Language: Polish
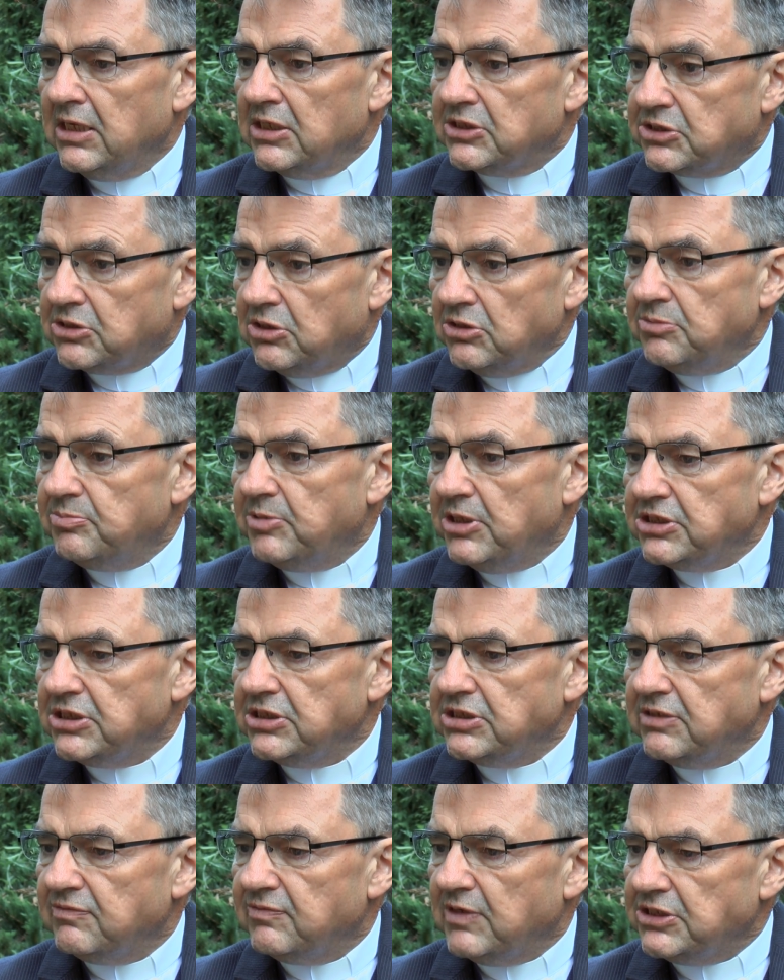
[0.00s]
Skąd
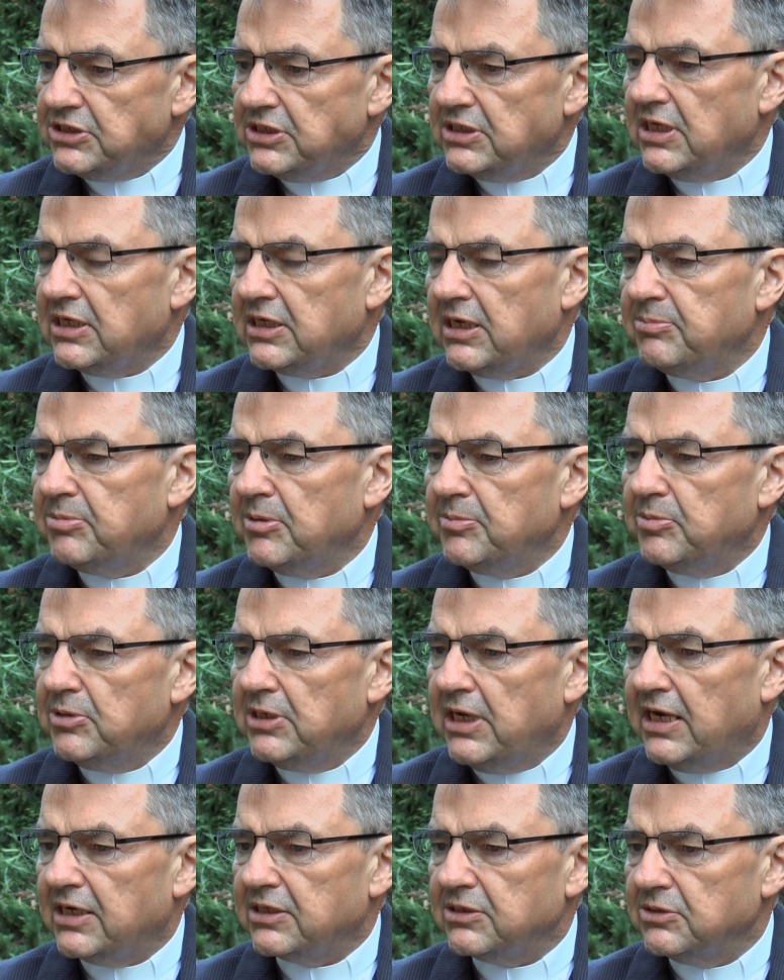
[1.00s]
bierze się właśnie taka
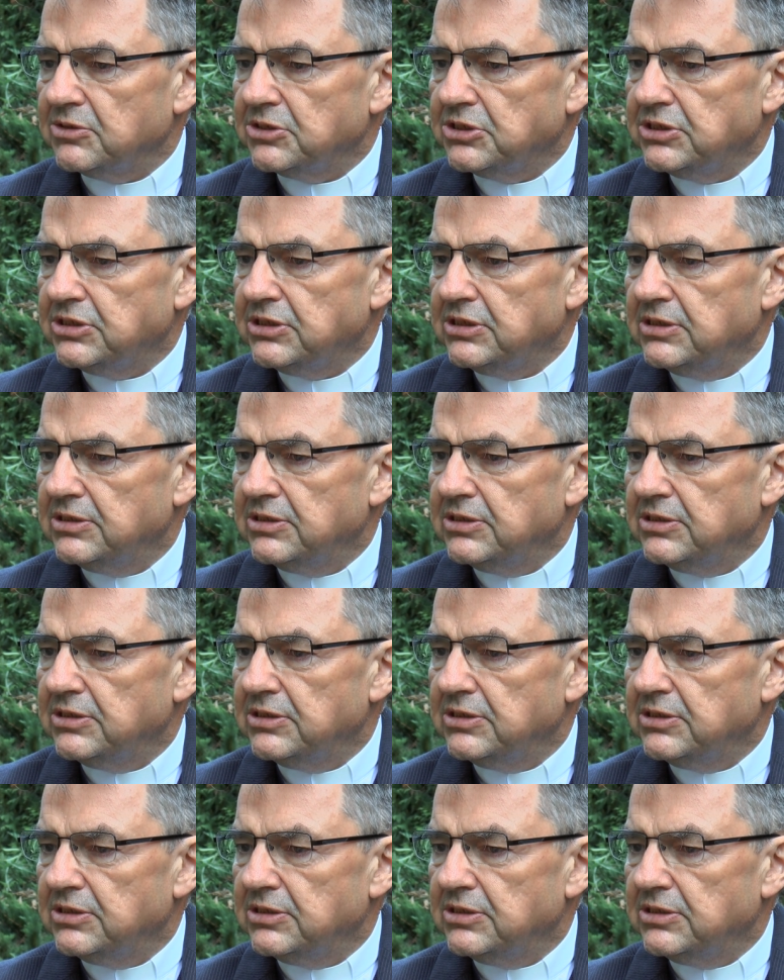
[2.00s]
popularność?